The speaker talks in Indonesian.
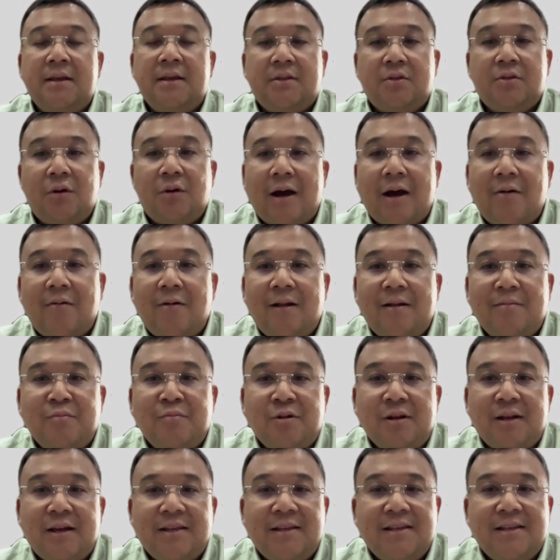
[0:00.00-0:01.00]
itu awal
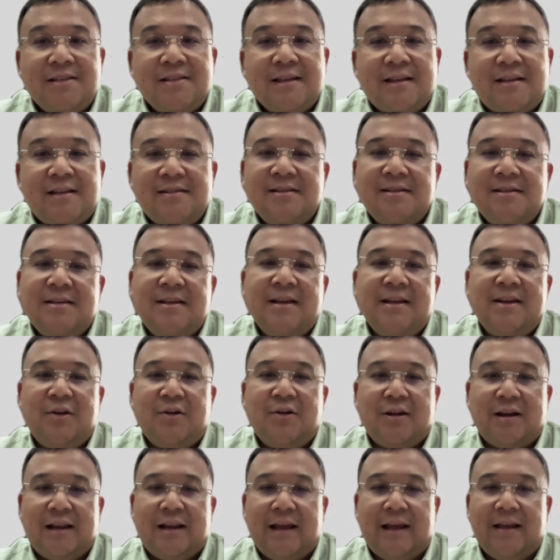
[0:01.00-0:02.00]
mulanya salesnya dari
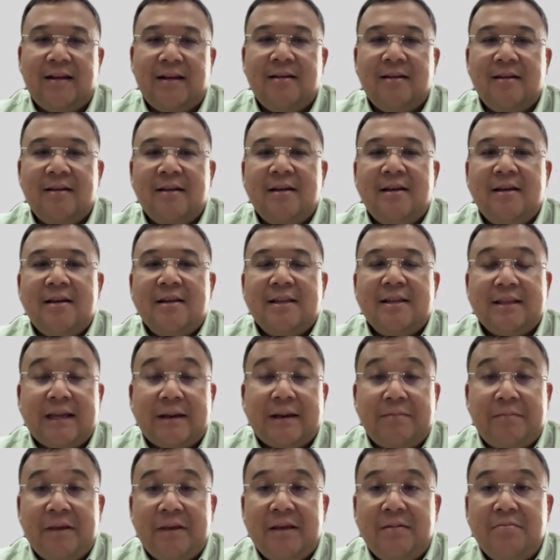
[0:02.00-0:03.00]
online
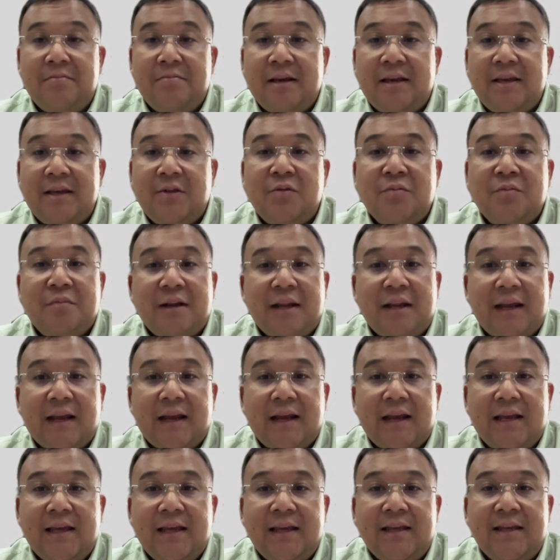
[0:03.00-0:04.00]
tetapi begitu
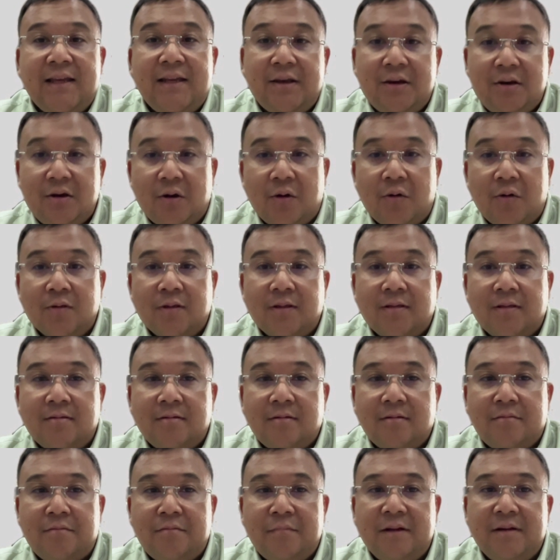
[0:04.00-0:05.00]
mereka ingin growth
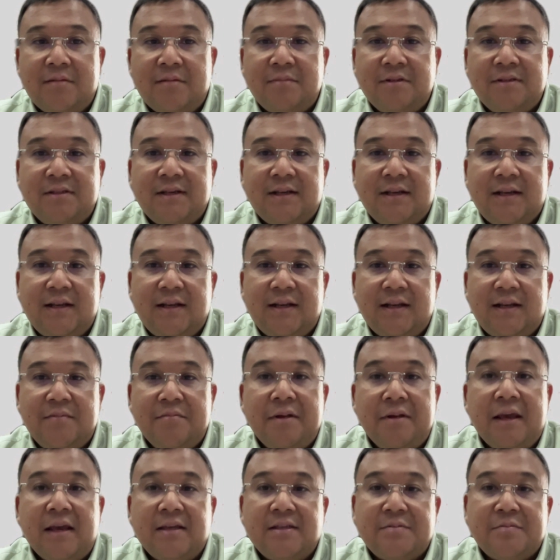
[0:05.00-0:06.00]
menjadi
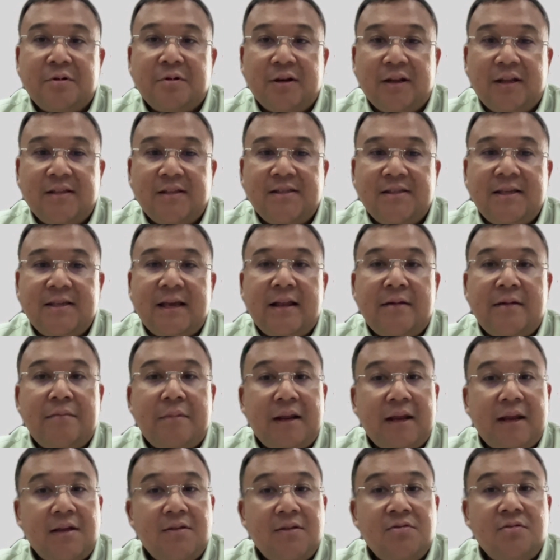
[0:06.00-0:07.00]
lebih eksponensial,
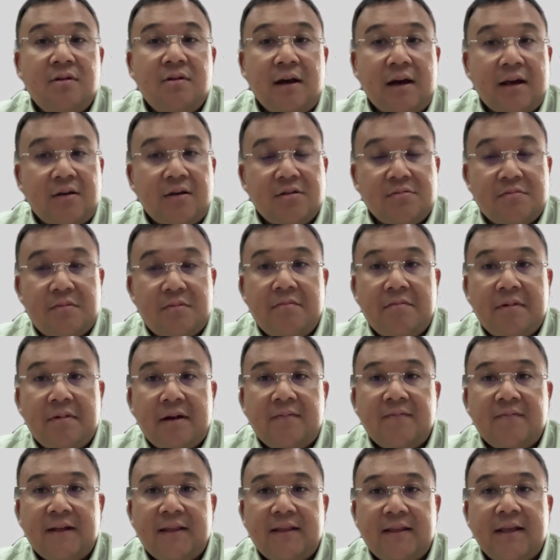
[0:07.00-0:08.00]
mereka juga harus
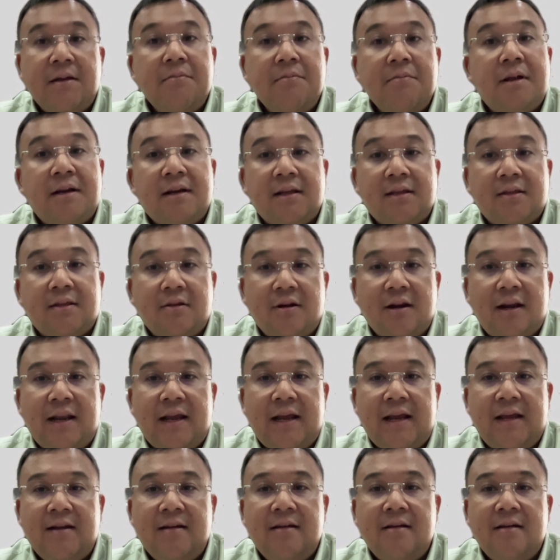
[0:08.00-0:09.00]
memanfaatkan market
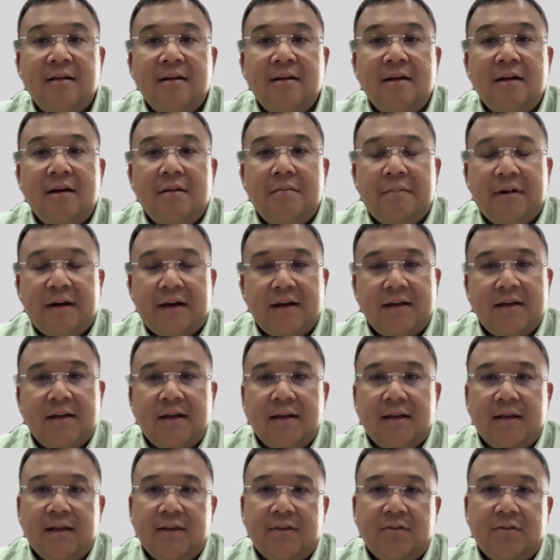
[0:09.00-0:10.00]
online. Maka
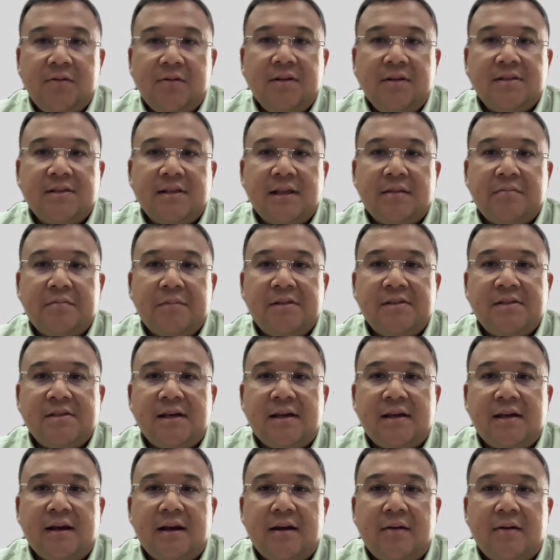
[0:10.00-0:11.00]
dari itu di statement
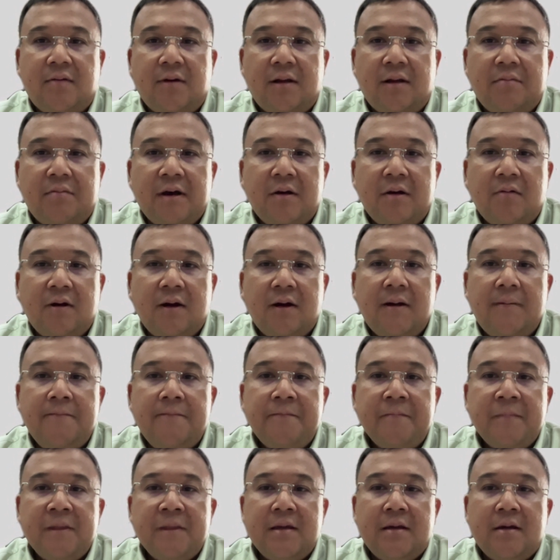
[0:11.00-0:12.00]
saya awal bahwa
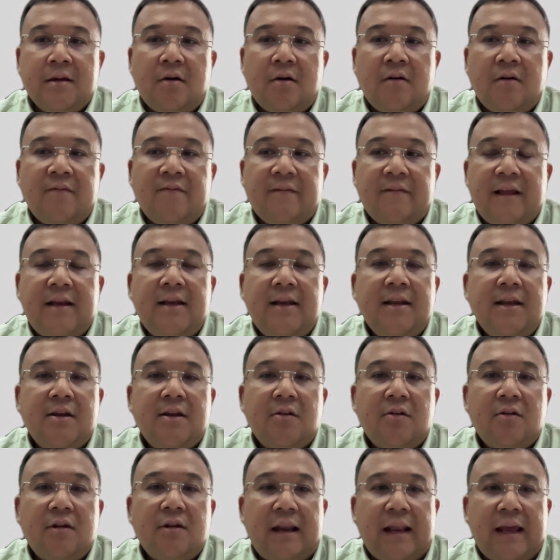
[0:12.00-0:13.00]
offline dan
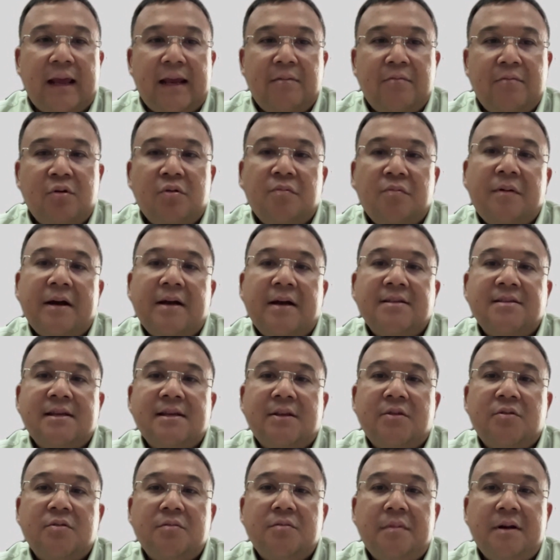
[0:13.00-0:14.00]
online merupakan
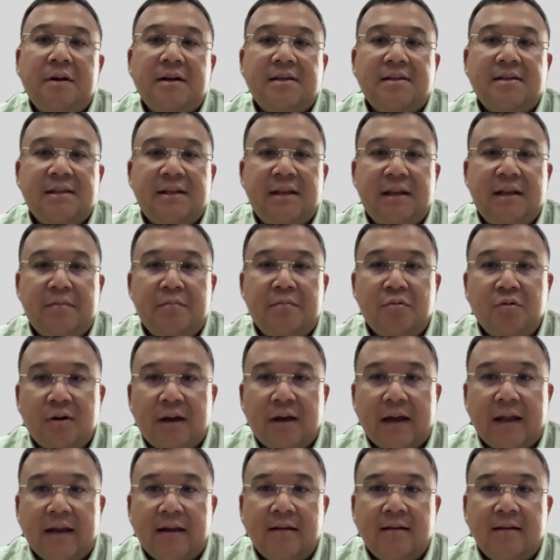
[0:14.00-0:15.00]
satu
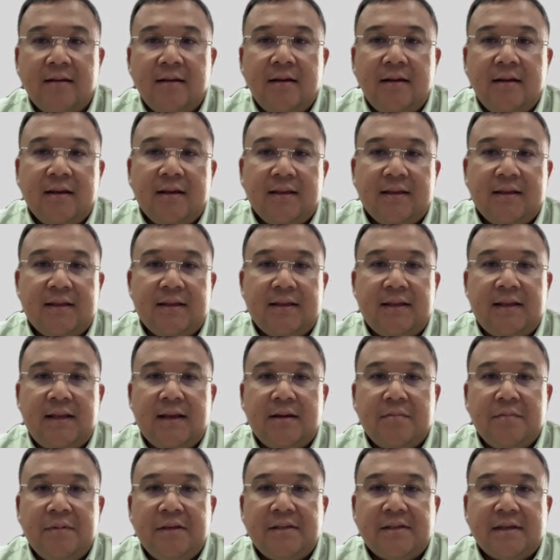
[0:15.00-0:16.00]
berkesinambungan. Kita
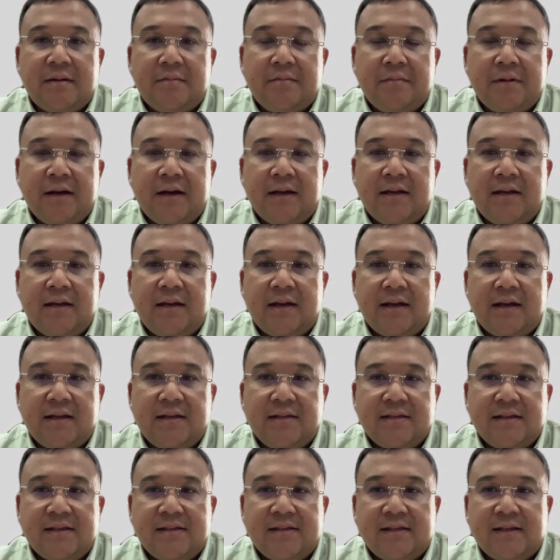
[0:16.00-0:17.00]
tidak bisa mengandalkan
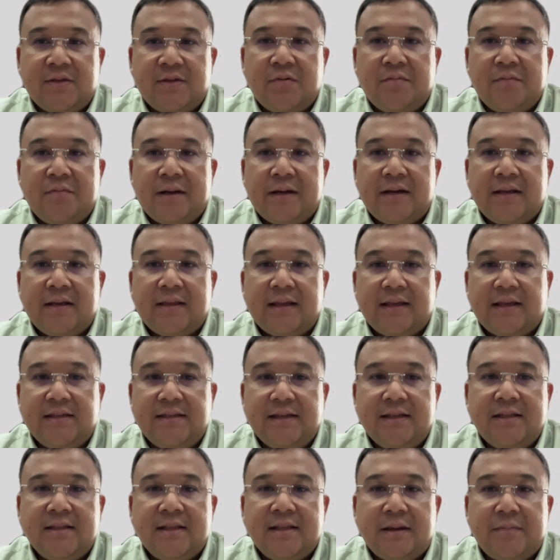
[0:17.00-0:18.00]
salah satu market
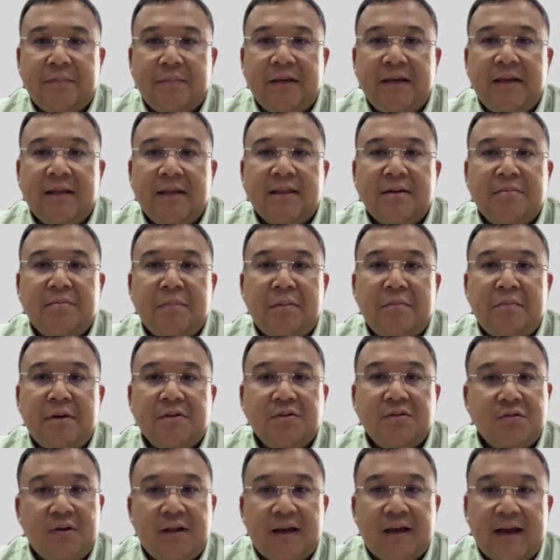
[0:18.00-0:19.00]
aja, tetapi kita memang
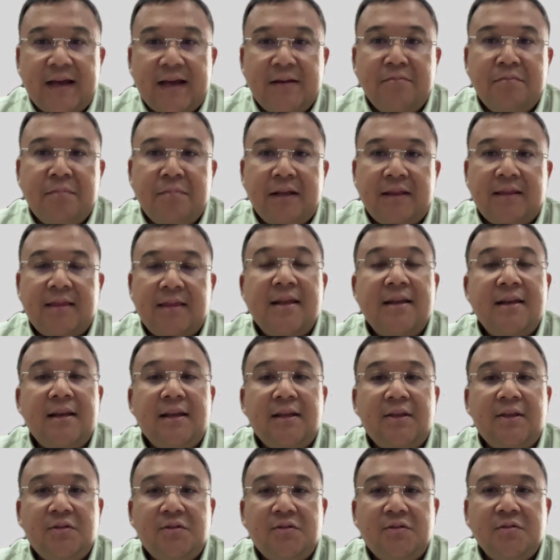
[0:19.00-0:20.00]
sudah hybrid dan
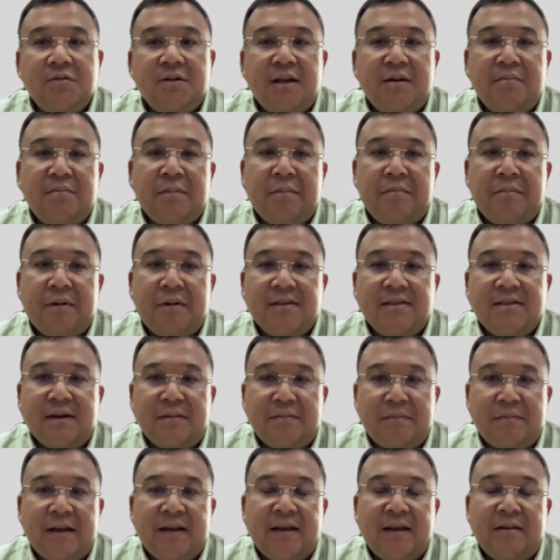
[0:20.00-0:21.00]
itu sudah memang
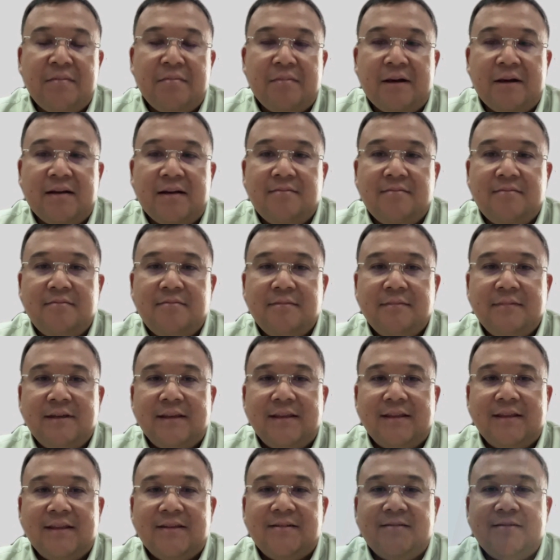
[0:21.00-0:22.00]
zamannya, Mbak.
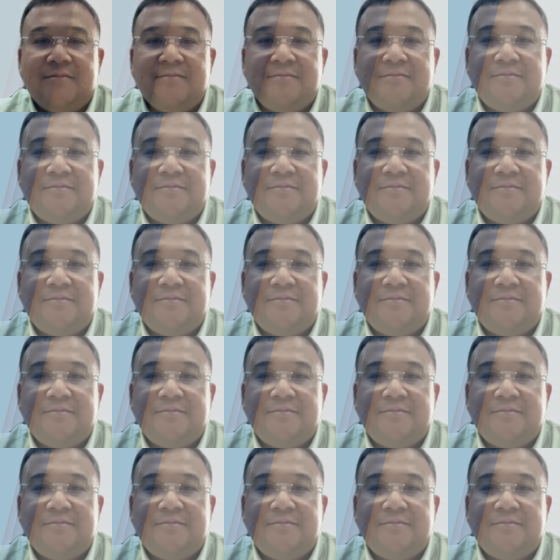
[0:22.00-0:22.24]
Gitu.